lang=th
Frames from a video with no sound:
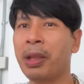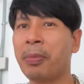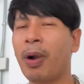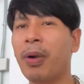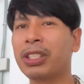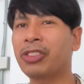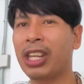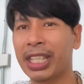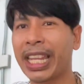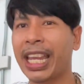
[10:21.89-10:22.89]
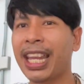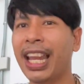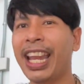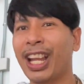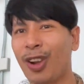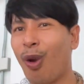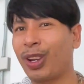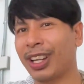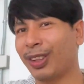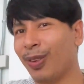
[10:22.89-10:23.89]
เพราะว่าสเตทสเก็ตเนี่ยเล่นกระโดด
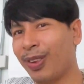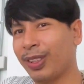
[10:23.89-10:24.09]
กระตุก